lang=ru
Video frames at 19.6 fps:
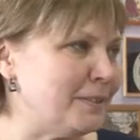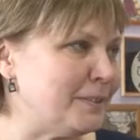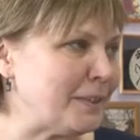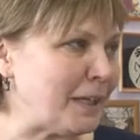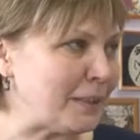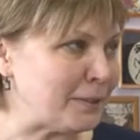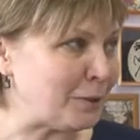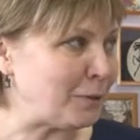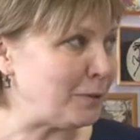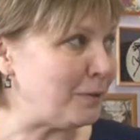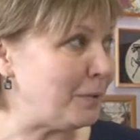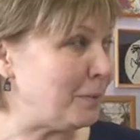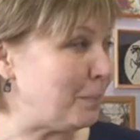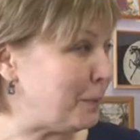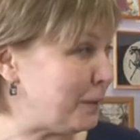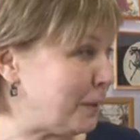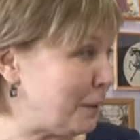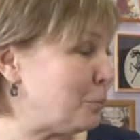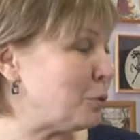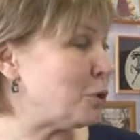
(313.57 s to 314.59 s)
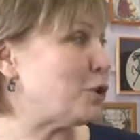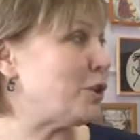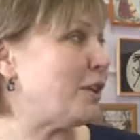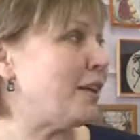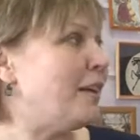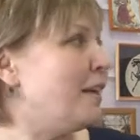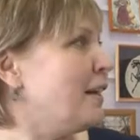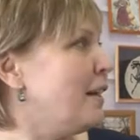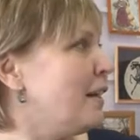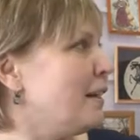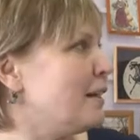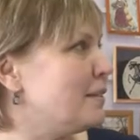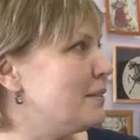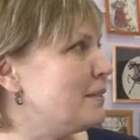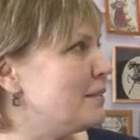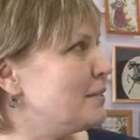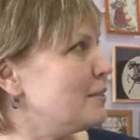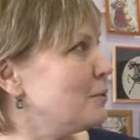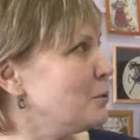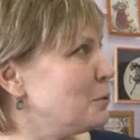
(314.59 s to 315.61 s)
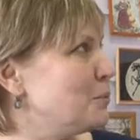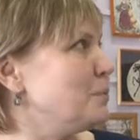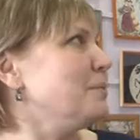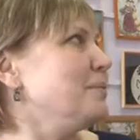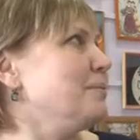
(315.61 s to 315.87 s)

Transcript: э, потому что ну,